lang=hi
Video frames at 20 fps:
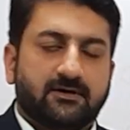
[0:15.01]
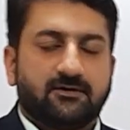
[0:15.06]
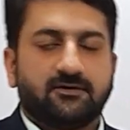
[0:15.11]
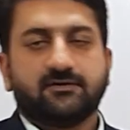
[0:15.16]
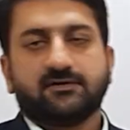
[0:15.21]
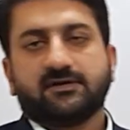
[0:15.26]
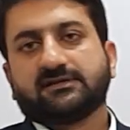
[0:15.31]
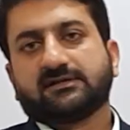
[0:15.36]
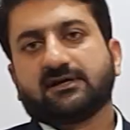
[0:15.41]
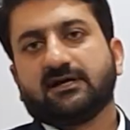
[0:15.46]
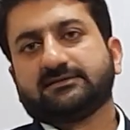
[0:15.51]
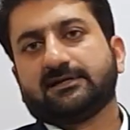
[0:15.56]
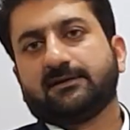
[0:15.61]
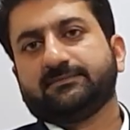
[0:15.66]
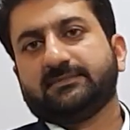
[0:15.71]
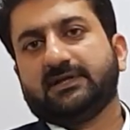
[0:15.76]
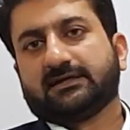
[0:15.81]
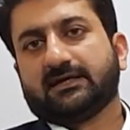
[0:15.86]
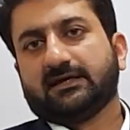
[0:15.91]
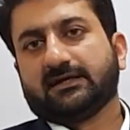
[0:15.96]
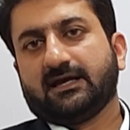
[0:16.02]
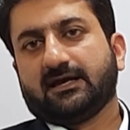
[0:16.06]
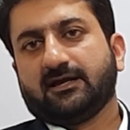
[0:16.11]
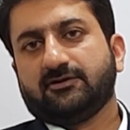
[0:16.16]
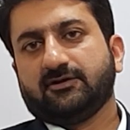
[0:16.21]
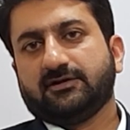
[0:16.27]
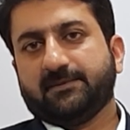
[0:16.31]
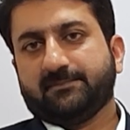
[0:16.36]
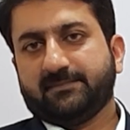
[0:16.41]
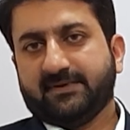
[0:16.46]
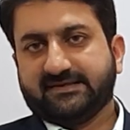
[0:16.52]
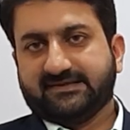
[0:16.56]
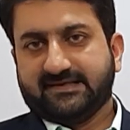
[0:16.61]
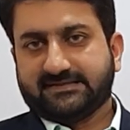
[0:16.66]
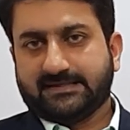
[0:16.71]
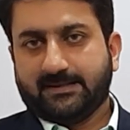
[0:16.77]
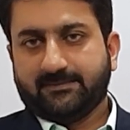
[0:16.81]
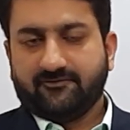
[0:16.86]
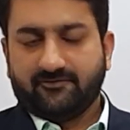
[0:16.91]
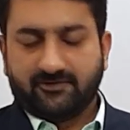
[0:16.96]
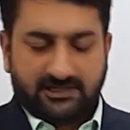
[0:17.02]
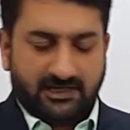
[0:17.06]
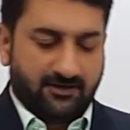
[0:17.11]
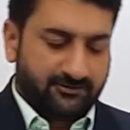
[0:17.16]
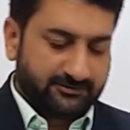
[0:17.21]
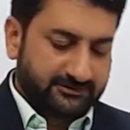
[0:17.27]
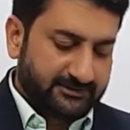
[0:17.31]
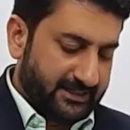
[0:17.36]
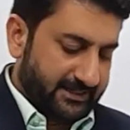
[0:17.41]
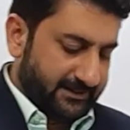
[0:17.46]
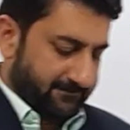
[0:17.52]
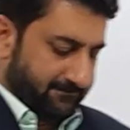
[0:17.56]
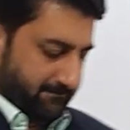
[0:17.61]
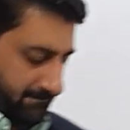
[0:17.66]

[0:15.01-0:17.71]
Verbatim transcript: और इसके अंदर हम देखेंगे कि जो नंबर सिस्टम है वो क्या होता है